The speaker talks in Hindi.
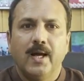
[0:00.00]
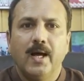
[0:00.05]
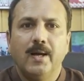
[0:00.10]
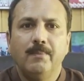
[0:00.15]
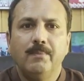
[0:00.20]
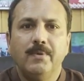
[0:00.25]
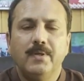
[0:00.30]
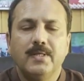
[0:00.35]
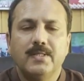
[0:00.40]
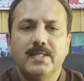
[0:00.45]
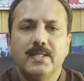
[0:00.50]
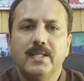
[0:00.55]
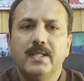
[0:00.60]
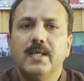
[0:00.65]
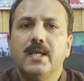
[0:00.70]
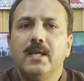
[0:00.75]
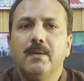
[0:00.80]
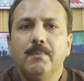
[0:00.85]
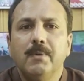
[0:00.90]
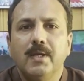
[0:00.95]
अब
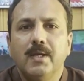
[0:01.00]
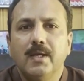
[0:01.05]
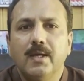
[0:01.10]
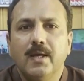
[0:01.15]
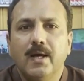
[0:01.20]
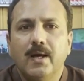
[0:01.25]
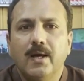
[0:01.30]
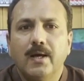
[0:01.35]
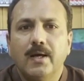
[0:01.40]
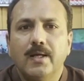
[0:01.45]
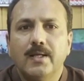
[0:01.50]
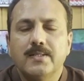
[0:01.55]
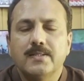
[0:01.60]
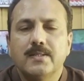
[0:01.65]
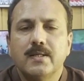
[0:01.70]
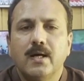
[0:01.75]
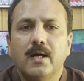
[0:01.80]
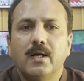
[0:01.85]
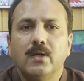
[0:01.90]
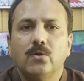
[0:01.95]
ज़िंदगी में
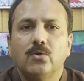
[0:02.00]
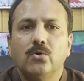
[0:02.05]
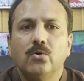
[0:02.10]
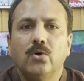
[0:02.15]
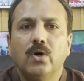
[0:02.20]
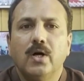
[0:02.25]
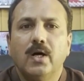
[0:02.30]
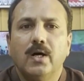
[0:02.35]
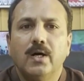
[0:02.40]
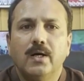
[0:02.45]
इंसान को